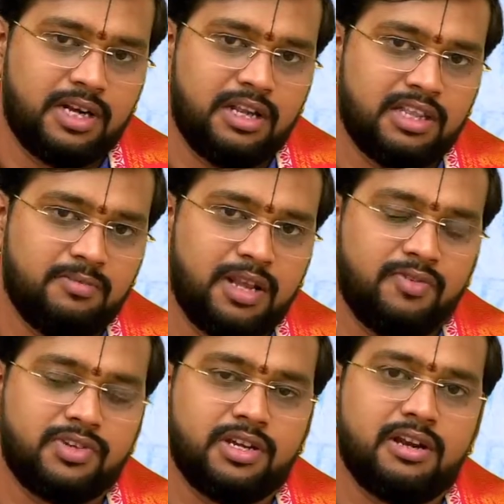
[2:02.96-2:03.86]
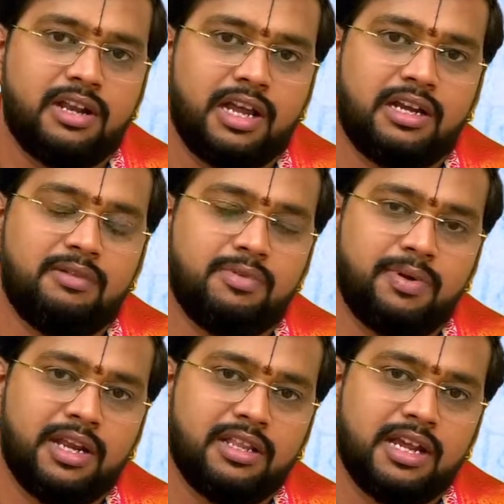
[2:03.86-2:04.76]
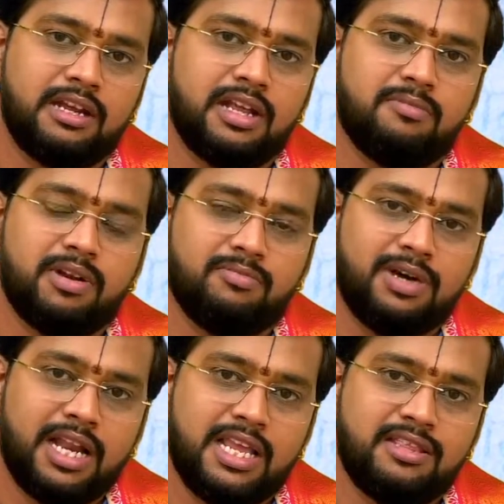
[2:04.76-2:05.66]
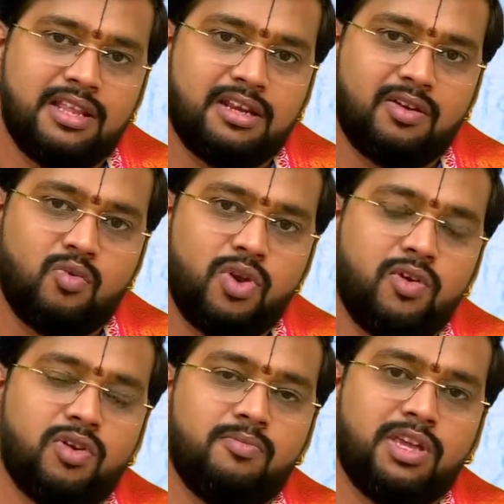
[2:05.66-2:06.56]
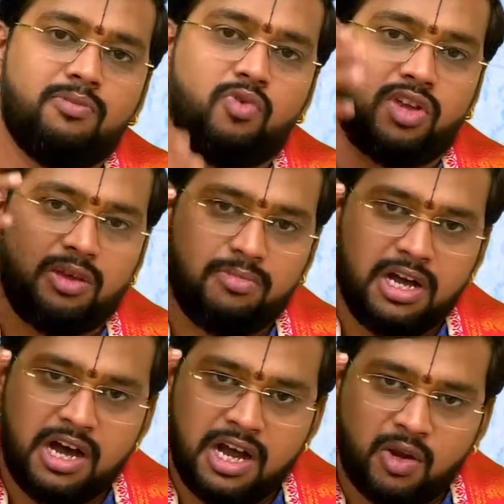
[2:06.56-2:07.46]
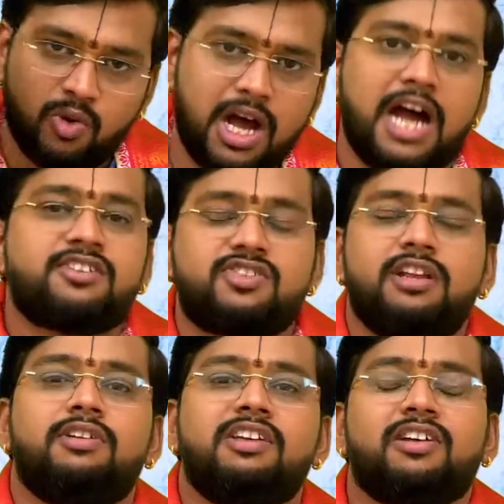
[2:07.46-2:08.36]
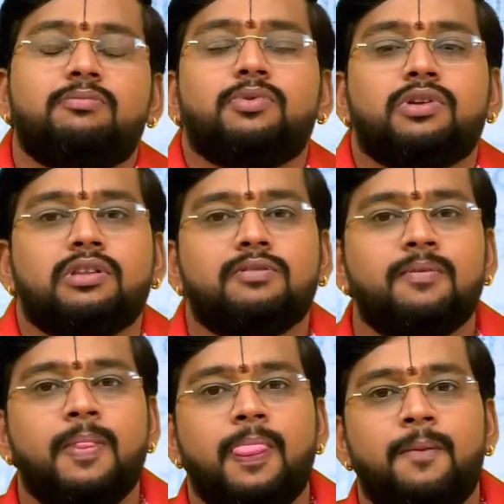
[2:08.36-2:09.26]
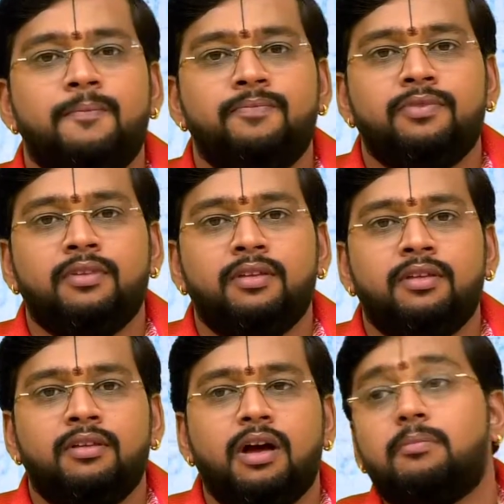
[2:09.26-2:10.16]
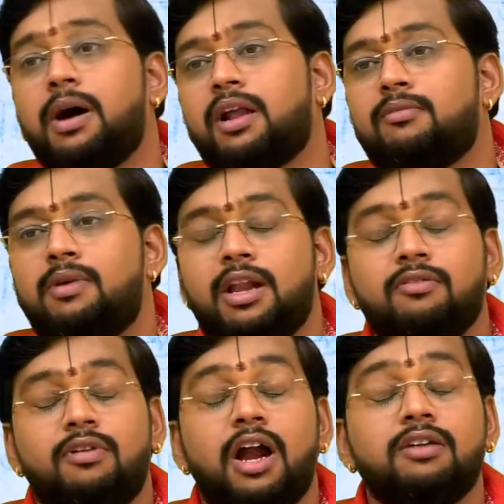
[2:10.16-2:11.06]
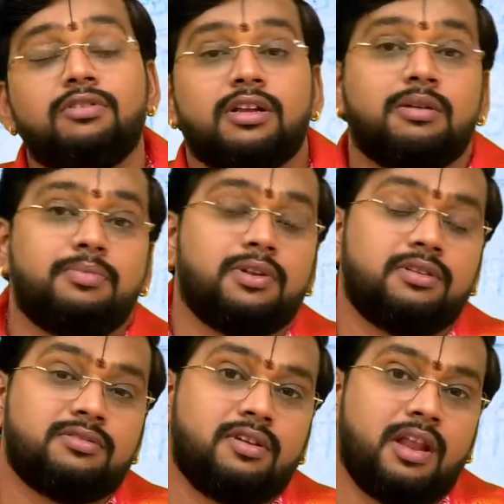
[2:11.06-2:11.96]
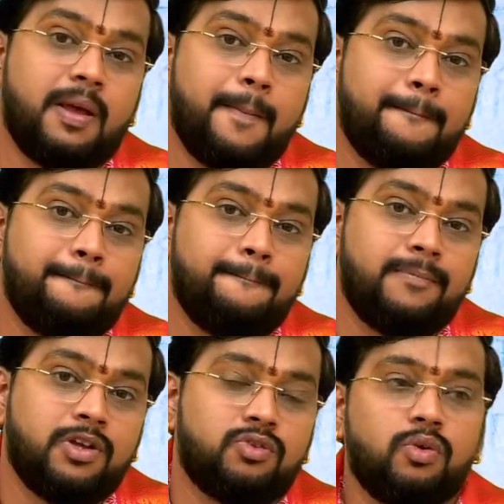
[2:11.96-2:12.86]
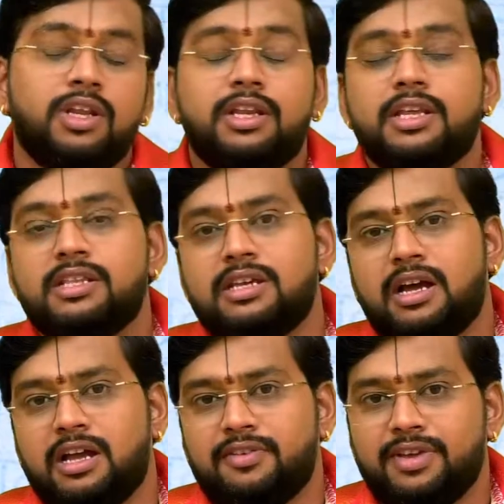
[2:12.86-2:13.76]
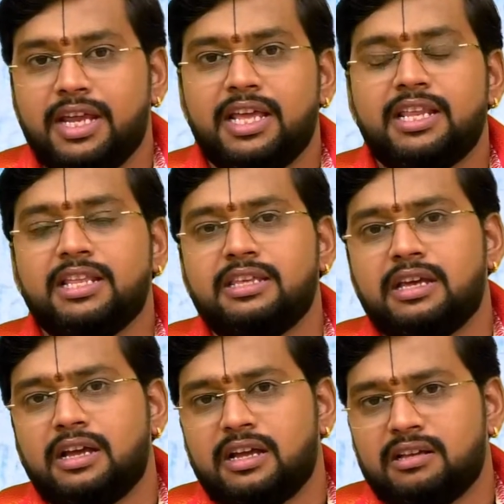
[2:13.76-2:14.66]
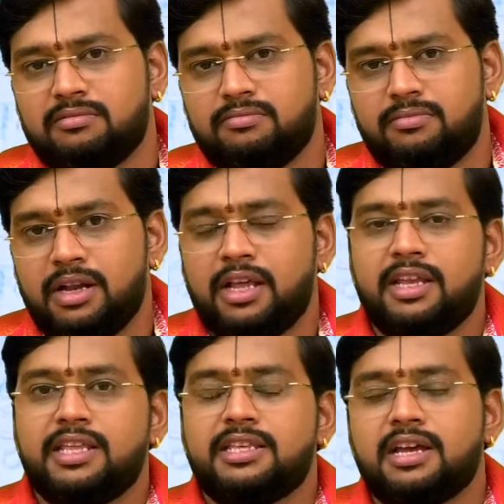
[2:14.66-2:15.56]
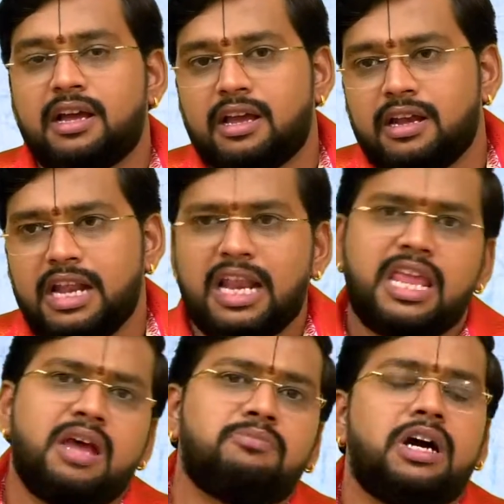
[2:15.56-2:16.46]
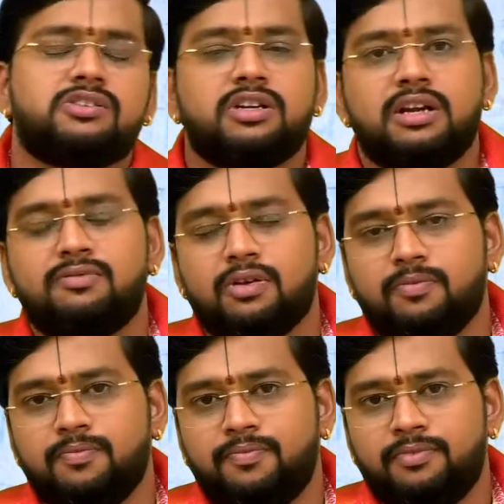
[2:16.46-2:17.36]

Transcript: வீட்டில் இந்த மாதிரி விஷயங்கள் லக்னம் அப்படிங்கிறது எட்டாம் இடம் மறைந்திருக்கக்கூடிய ஒரு மிக முக்கியமான ஒரு ஆற்றல் வெளிவர போகிறது அபாரமான வாழ்வு இருக்க போகிறதுன்னு சொல்லலாம் தொழில் ரீதியாக வேலை ரீதியாக மன ரீதியாக நிறைய மாற்றங்கள் வரும்